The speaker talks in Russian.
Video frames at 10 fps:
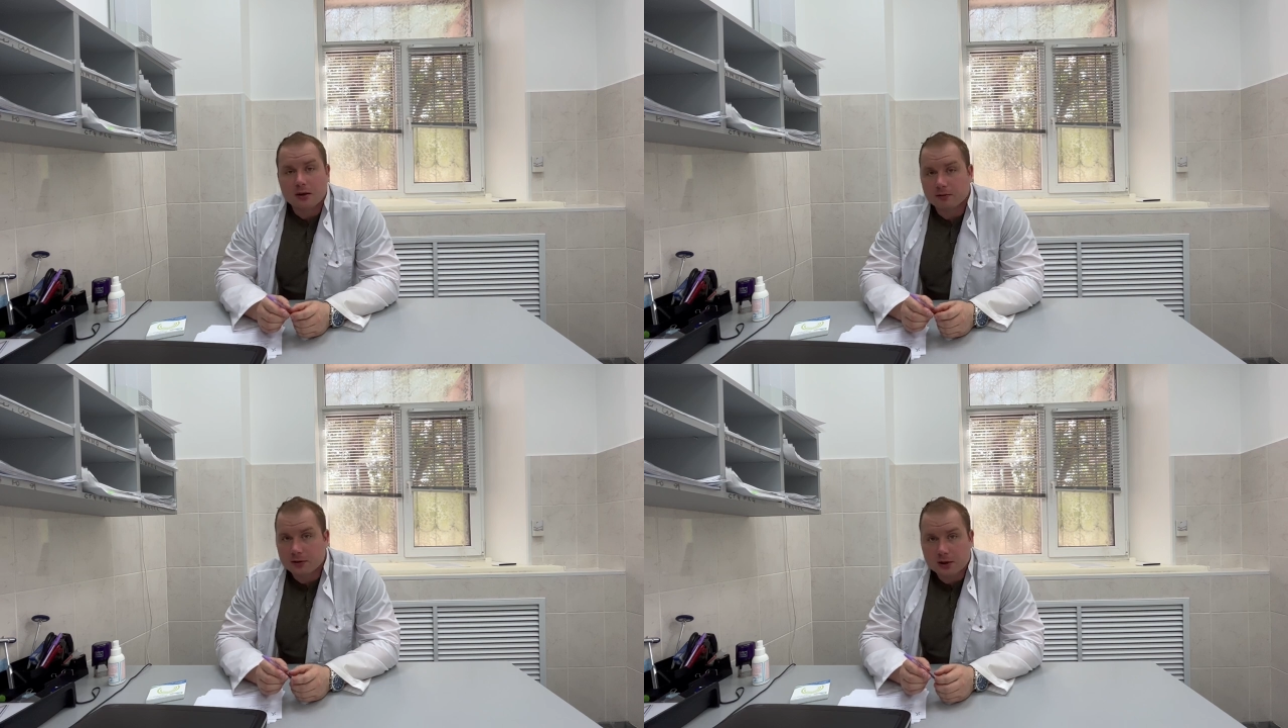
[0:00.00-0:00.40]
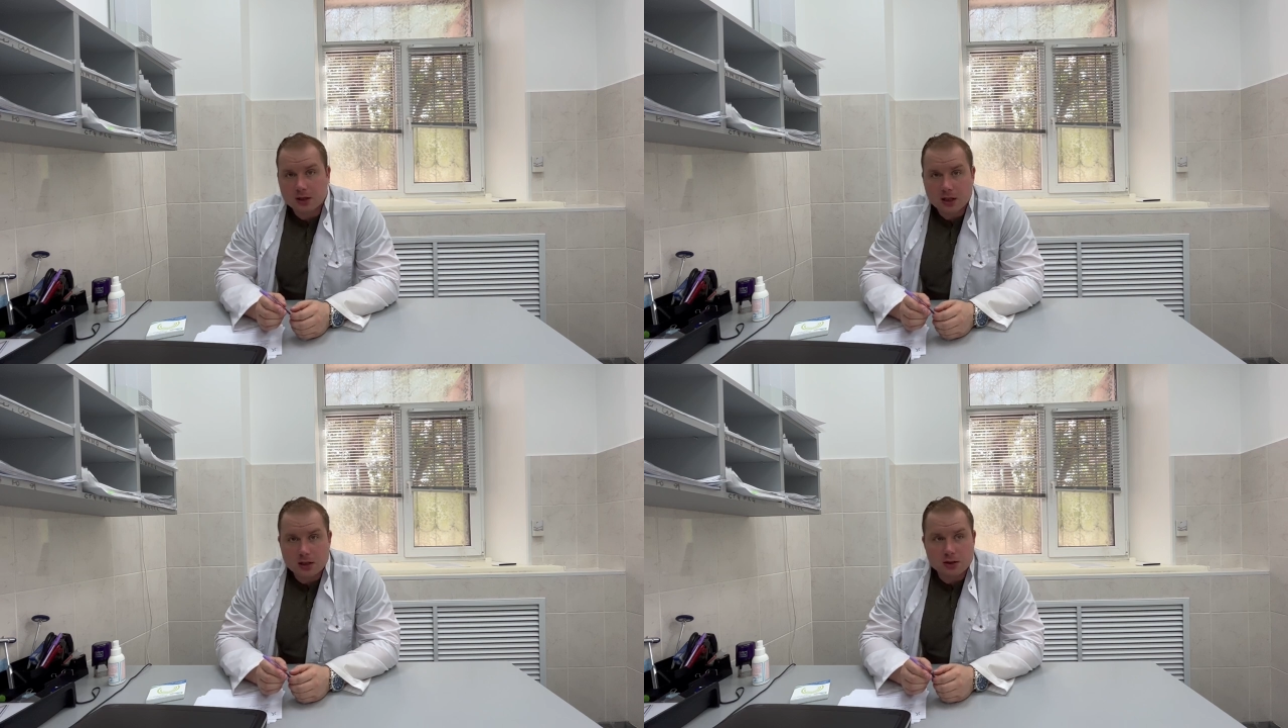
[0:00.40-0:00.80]
Вы
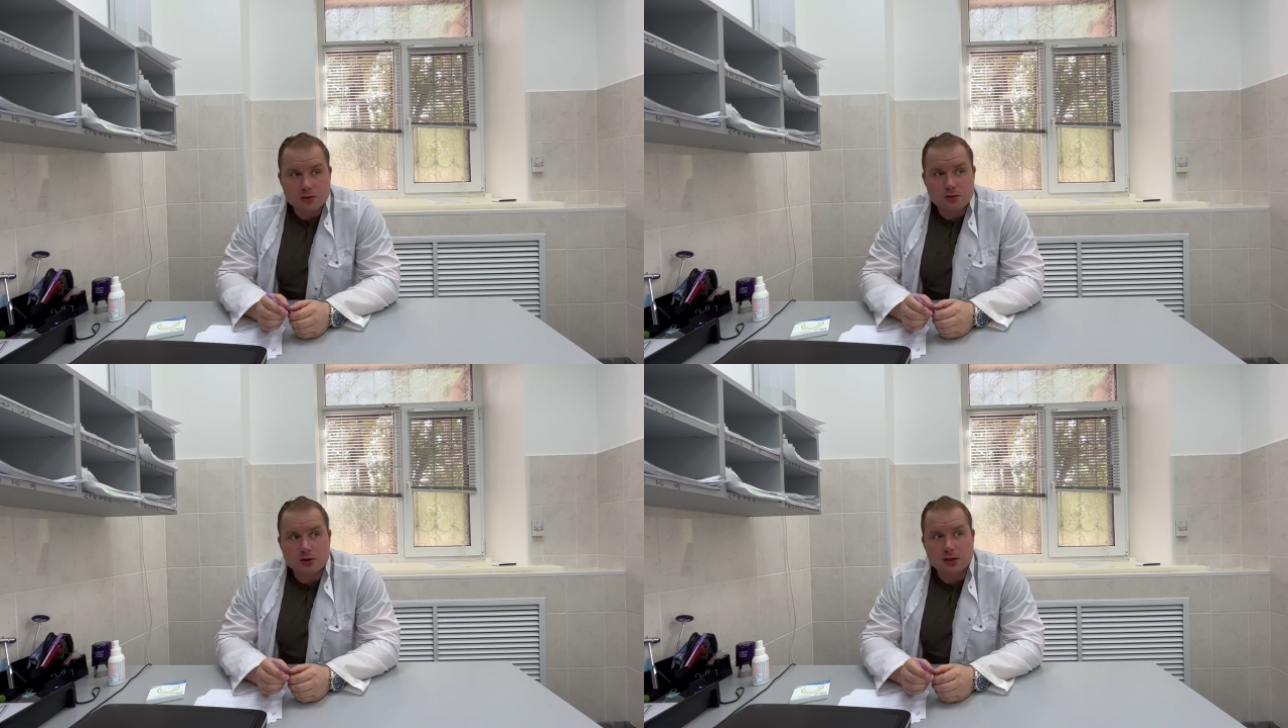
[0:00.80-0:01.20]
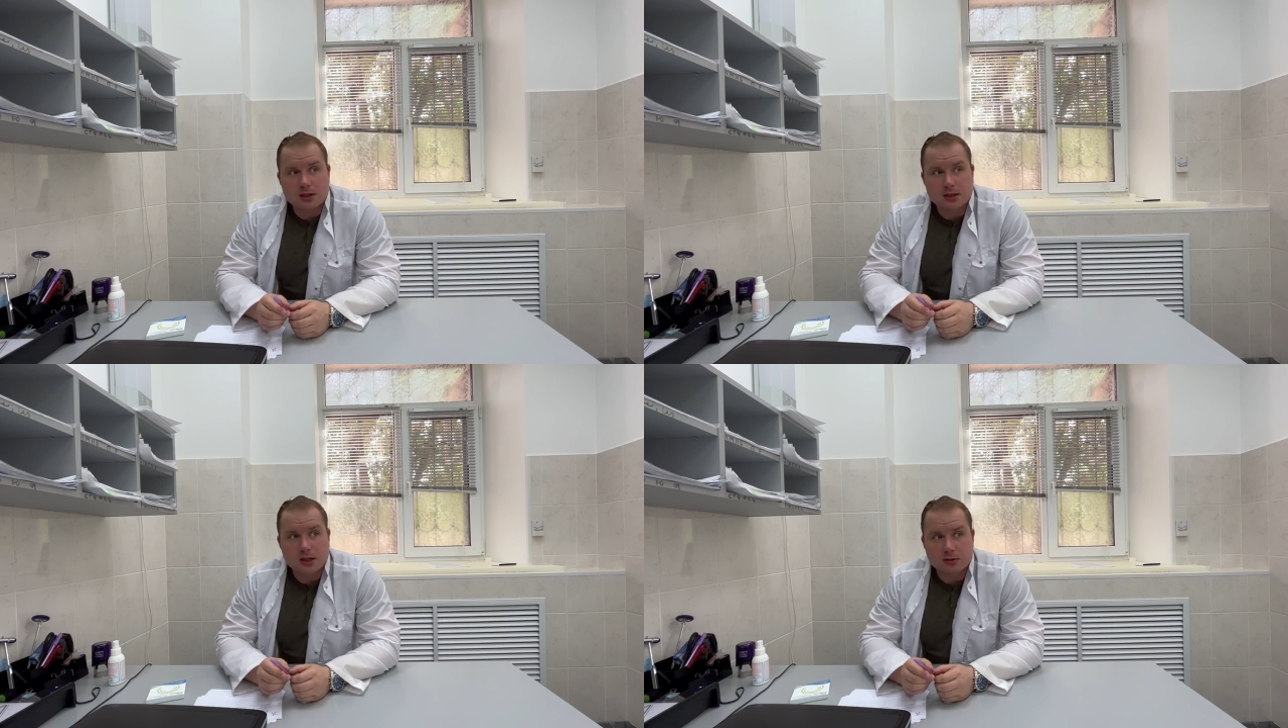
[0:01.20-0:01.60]
не рискуете
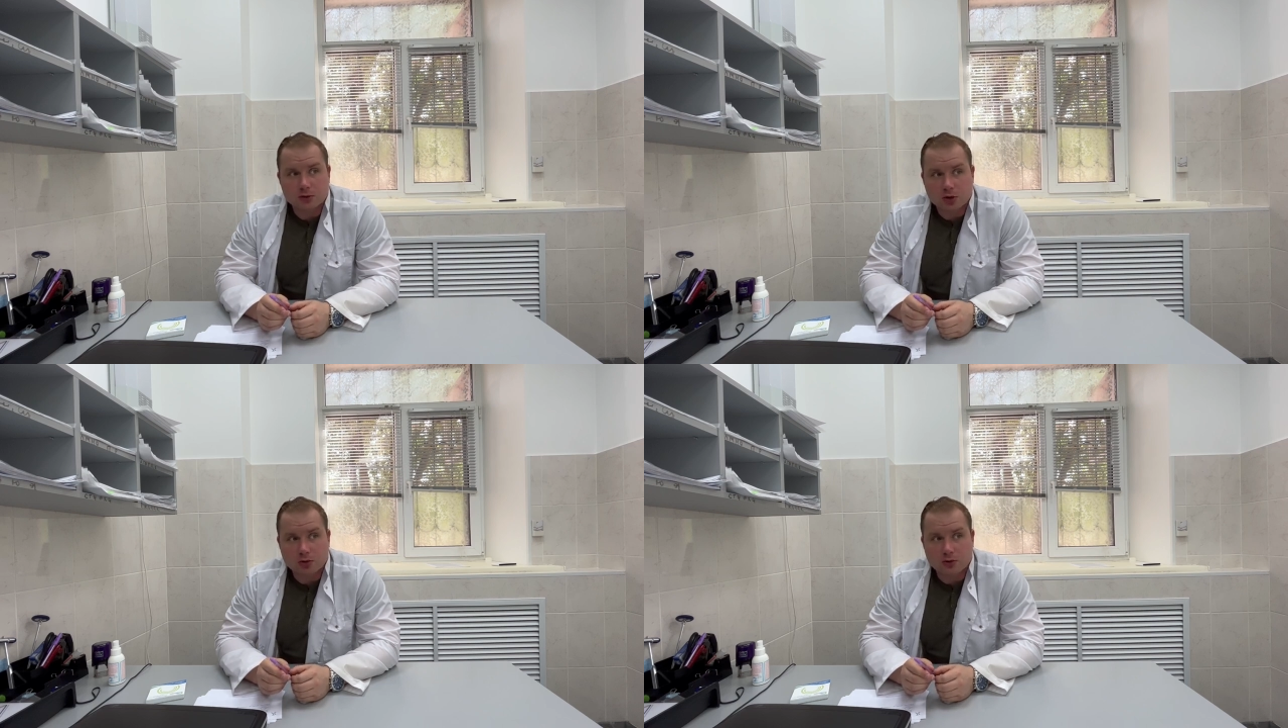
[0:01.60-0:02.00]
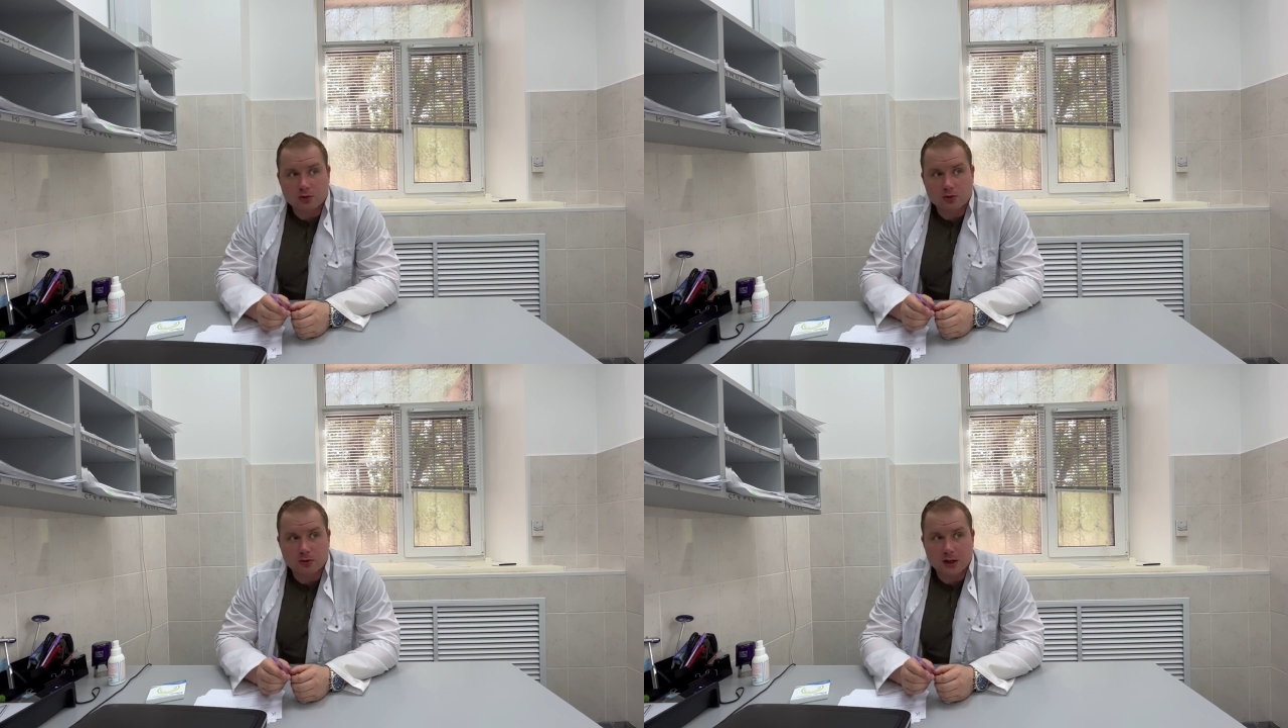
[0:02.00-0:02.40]
тем, что
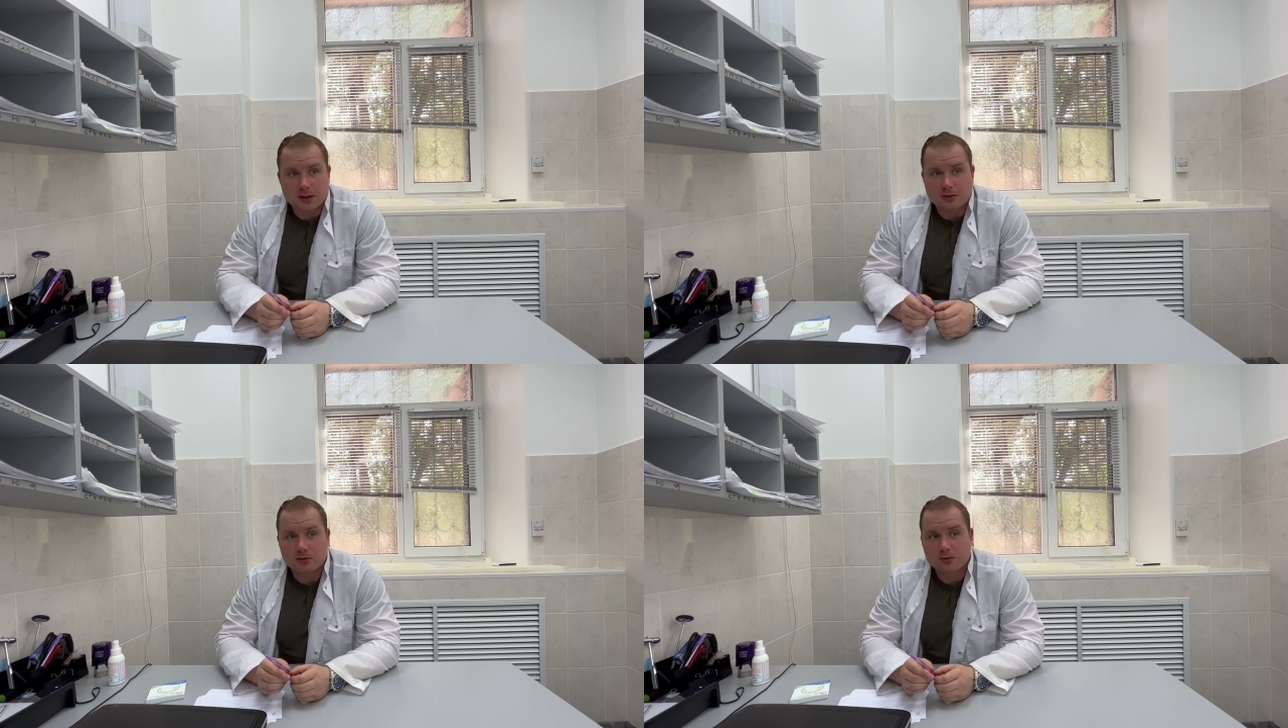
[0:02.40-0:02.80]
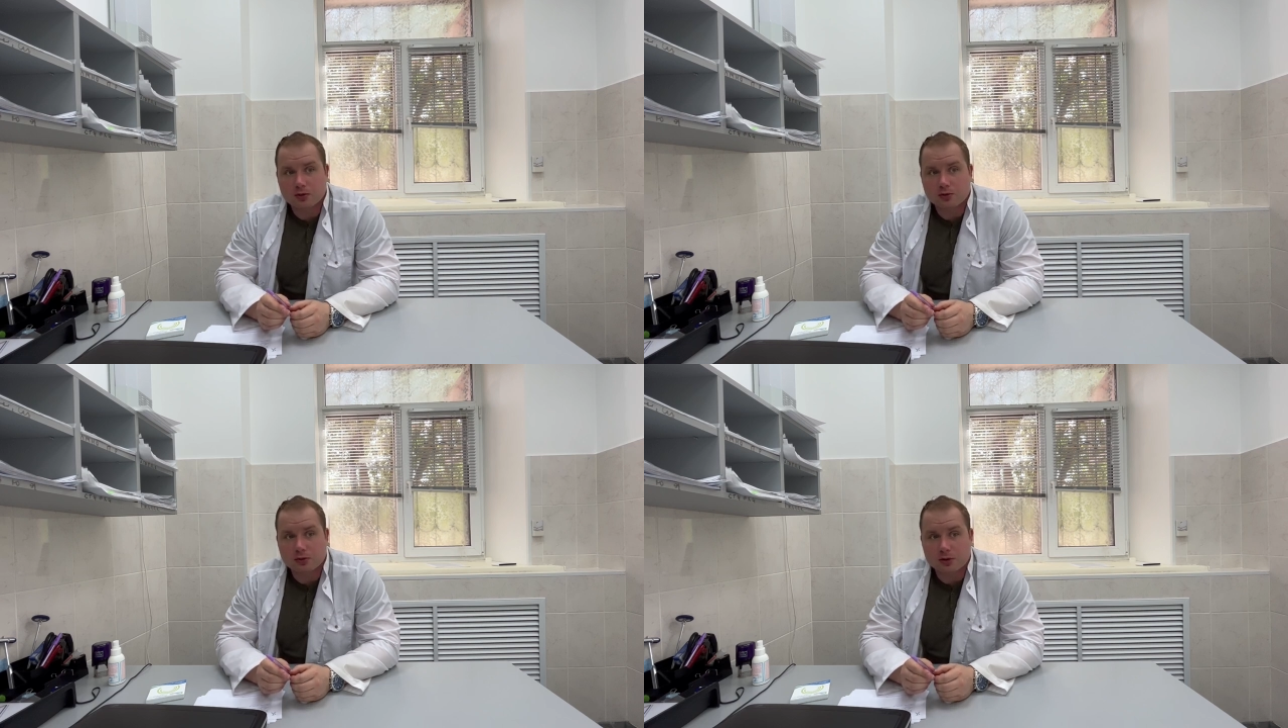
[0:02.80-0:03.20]
у вас
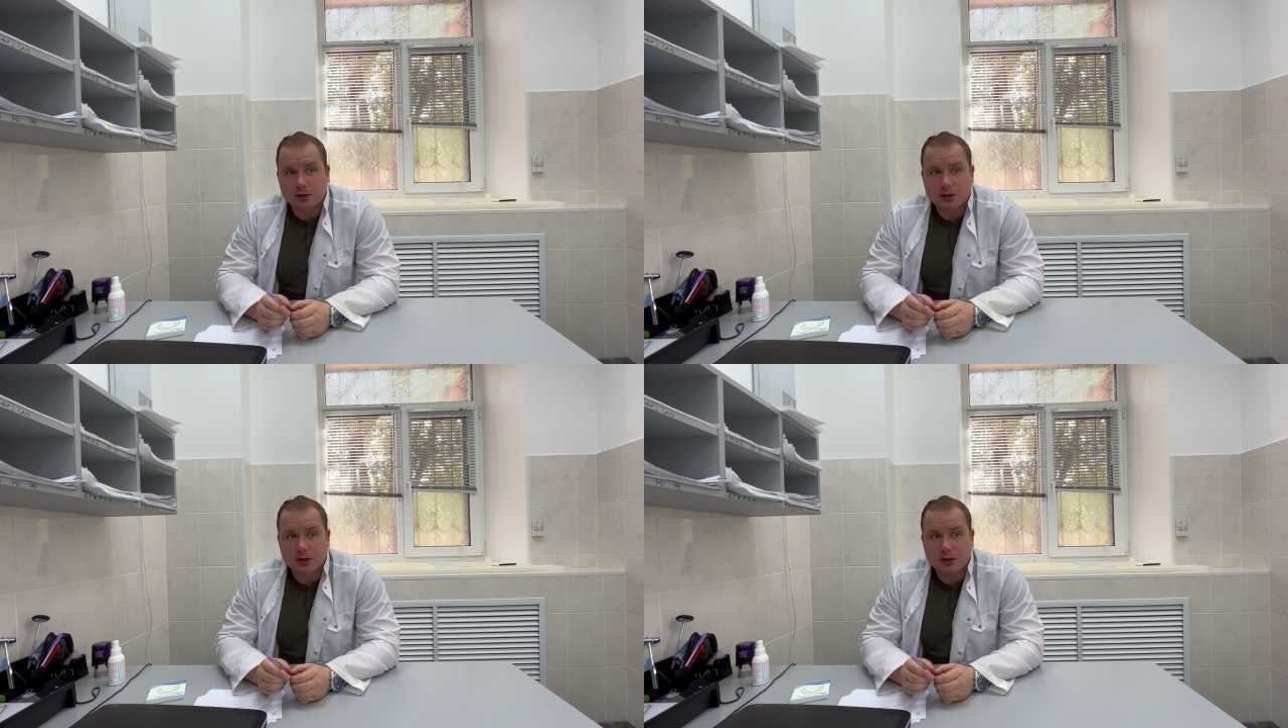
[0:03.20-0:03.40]
будут